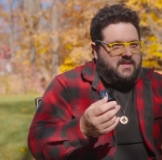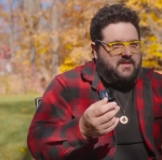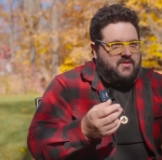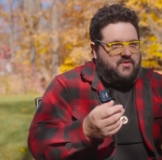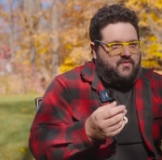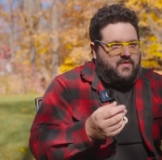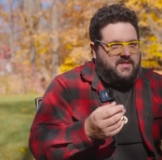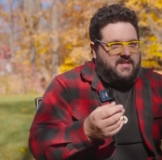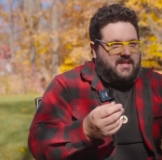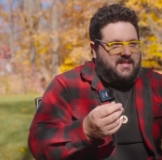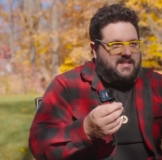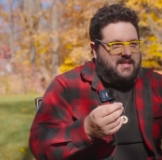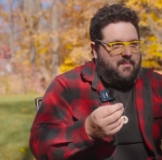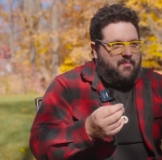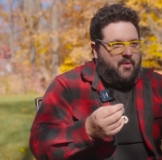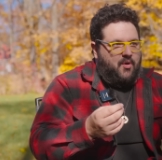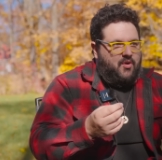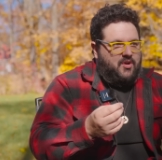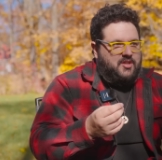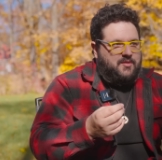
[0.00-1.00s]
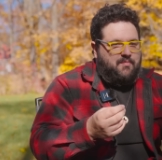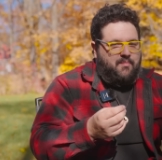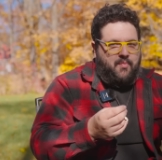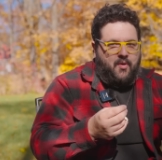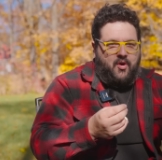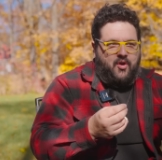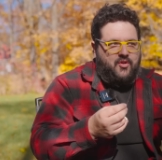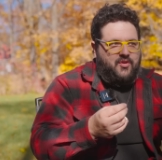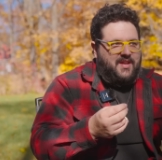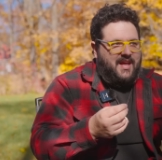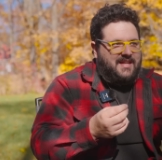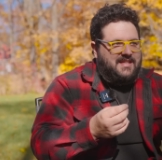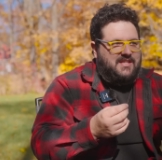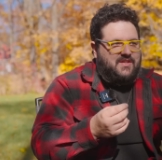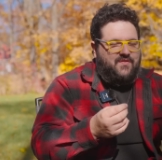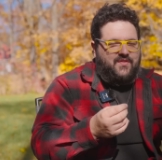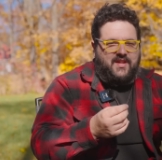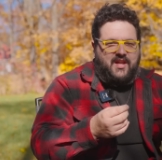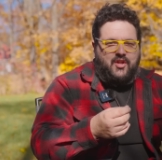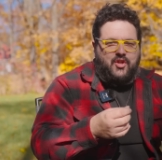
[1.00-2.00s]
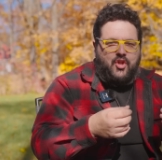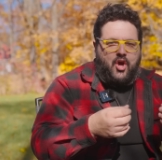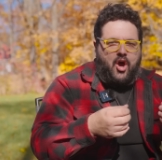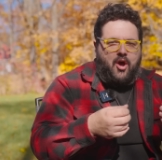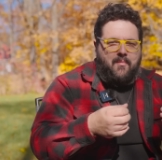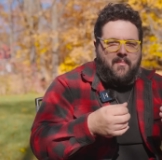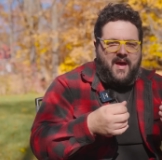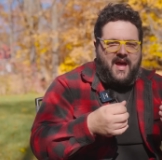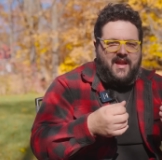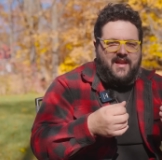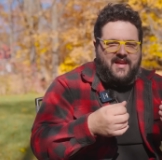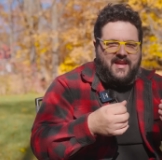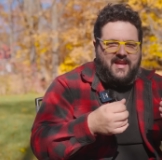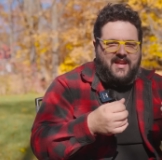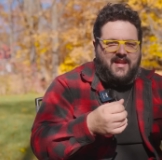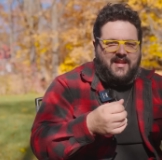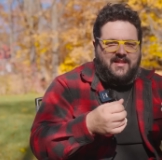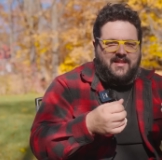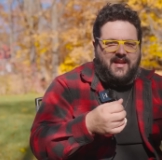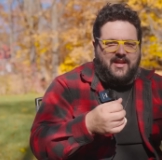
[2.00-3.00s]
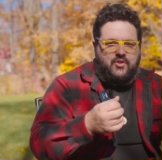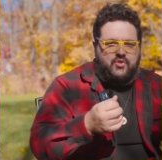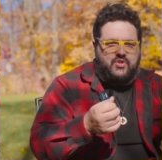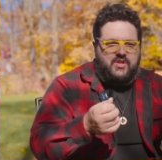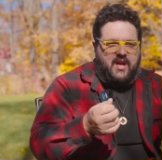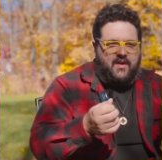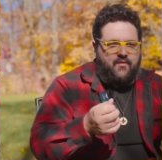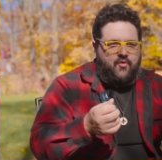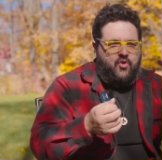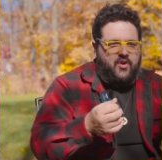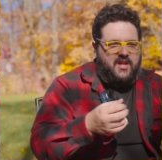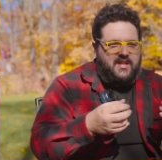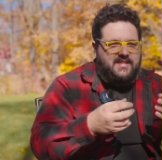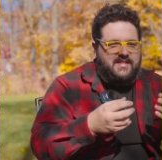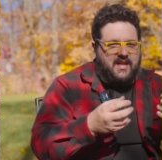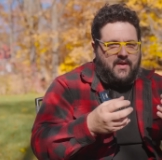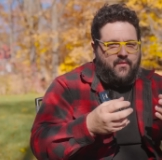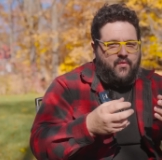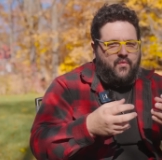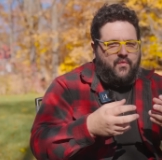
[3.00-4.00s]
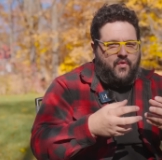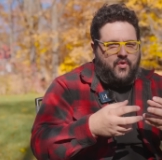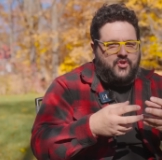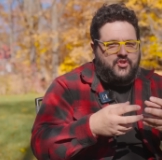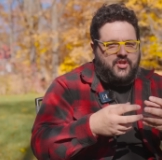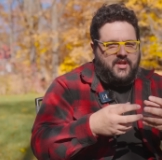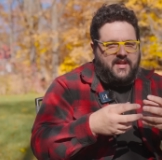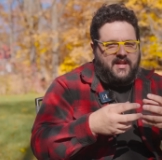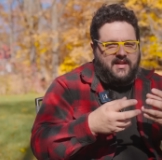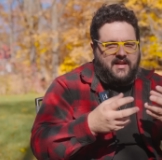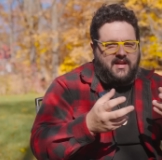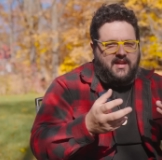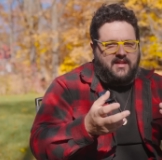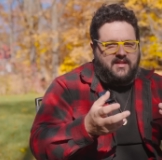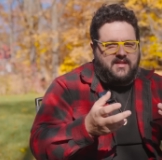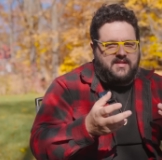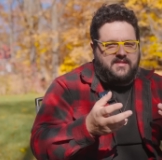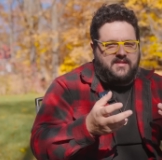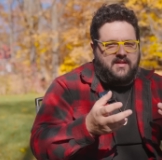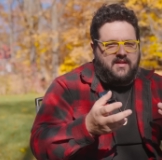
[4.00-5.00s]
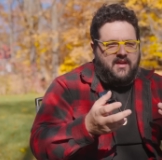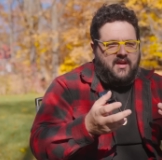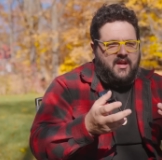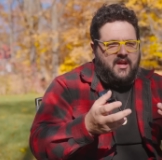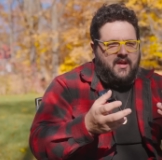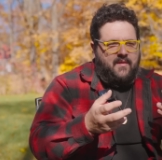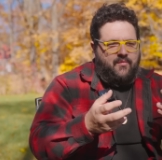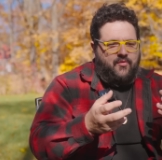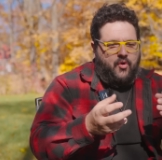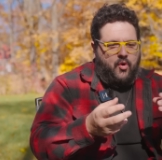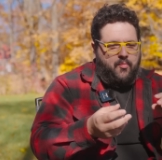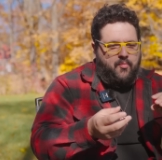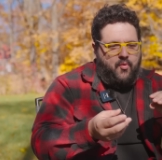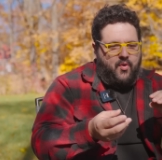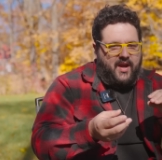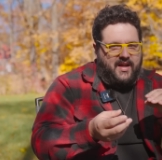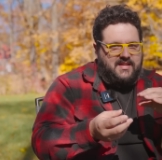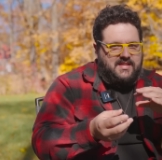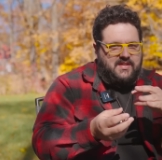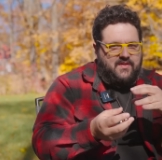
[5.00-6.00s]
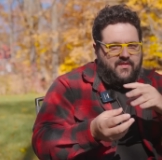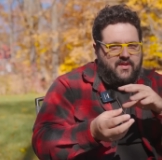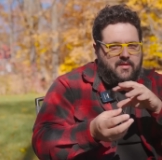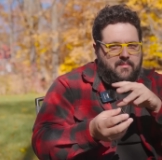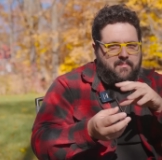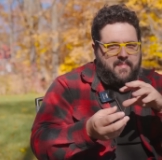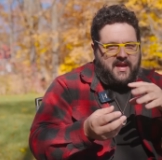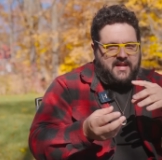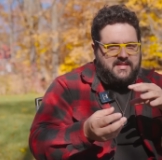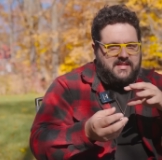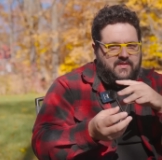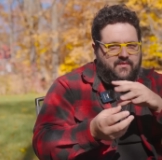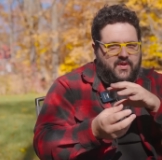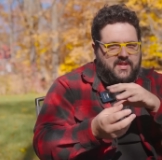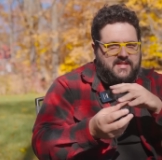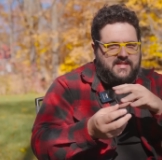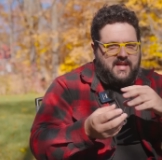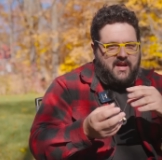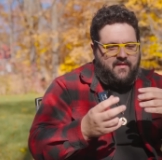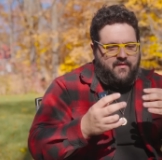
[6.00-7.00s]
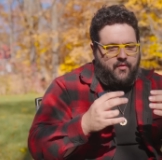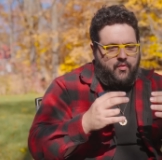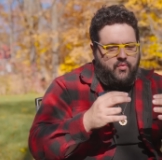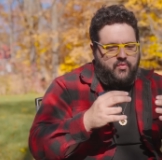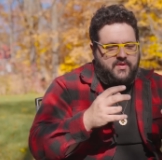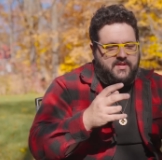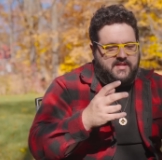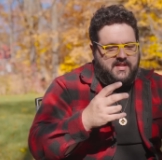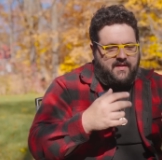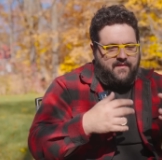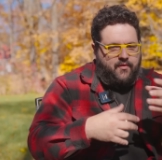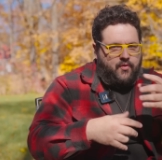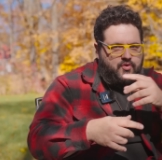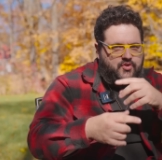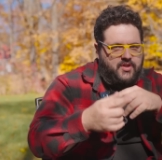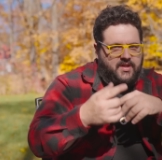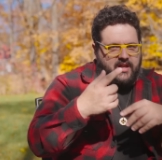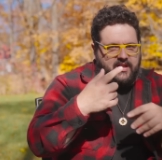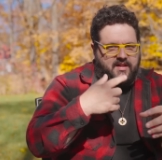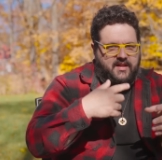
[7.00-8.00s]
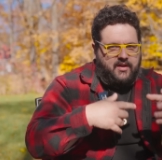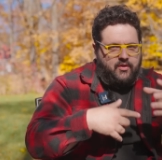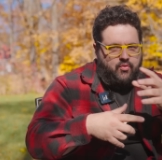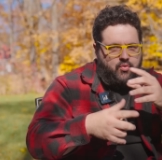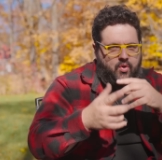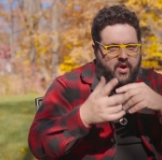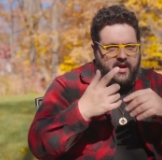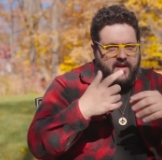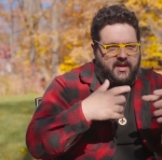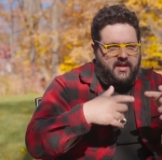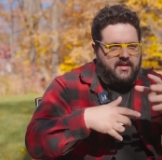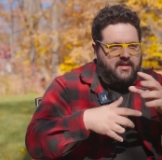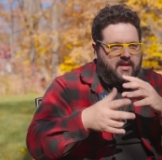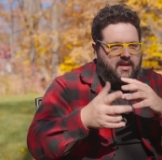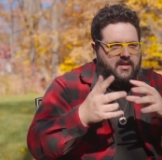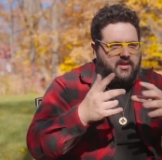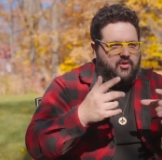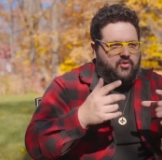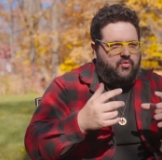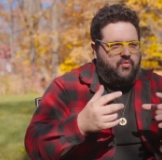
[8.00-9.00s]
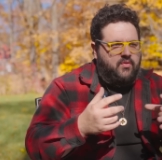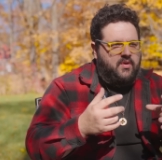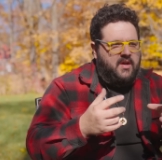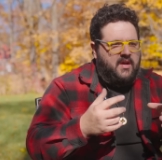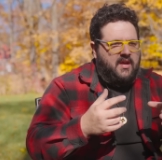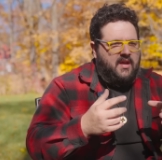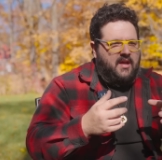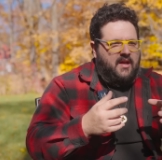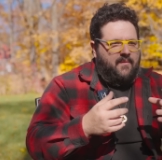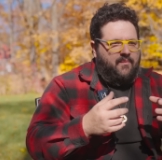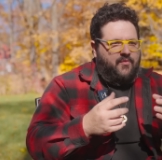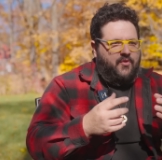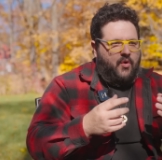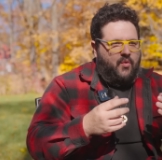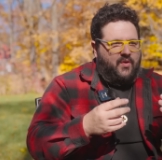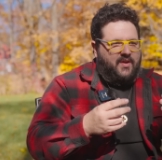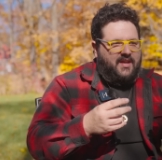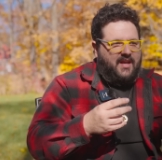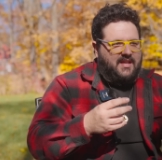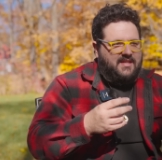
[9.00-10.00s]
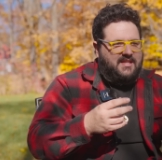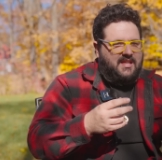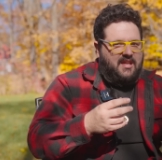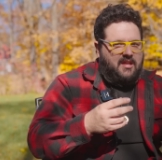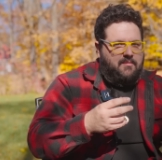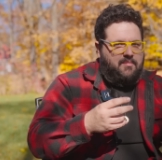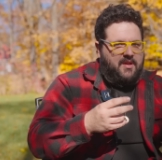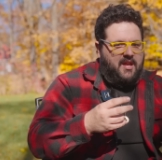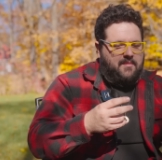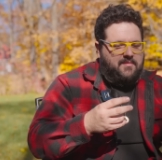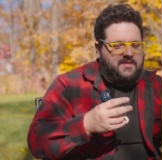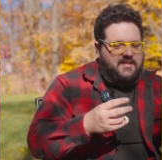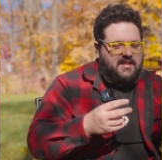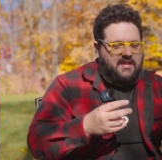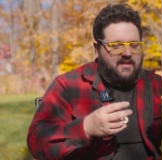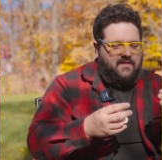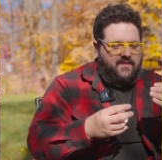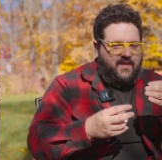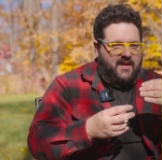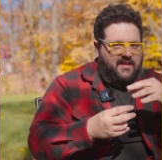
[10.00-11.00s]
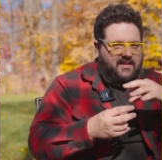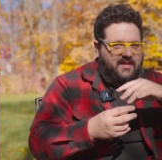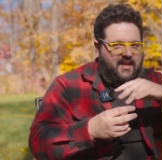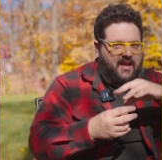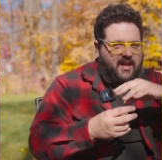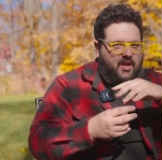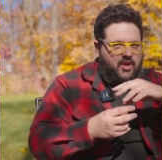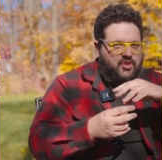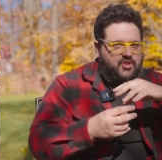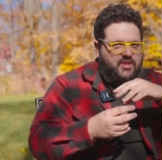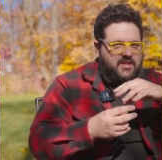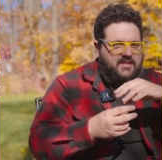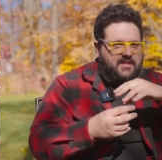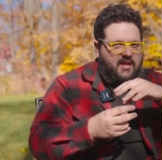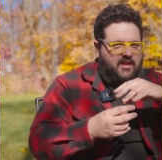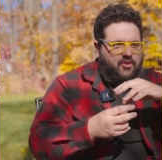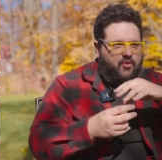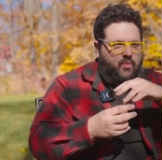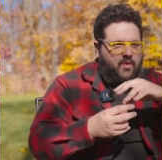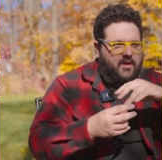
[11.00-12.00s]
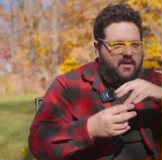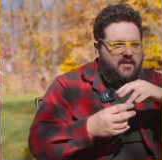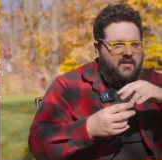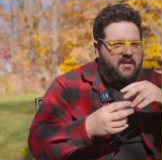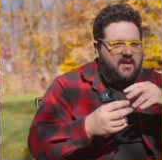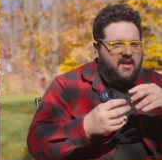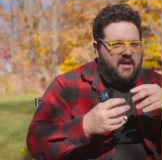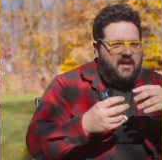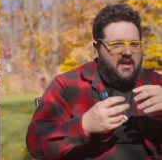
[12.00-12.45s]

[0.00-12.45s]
je veux dire, c'est pas, pas une activité normale électrique du cerveau et le cerveau fonctionne avec de l'électricité. Donc, pour activer une partie de votre cerveau, ça fonctionne avec des courants électriques et tout. Donc, quand c'est l'épilepsie qui vient déranger cet endroit-là,